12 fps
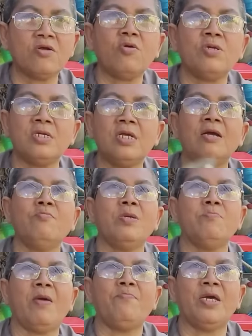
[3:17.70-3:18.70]
người mình
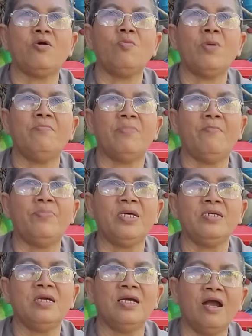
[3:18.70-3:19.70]
mập là con ma mập đó
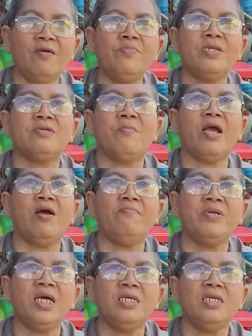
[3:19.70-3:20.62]
người ốm là ma ốm đó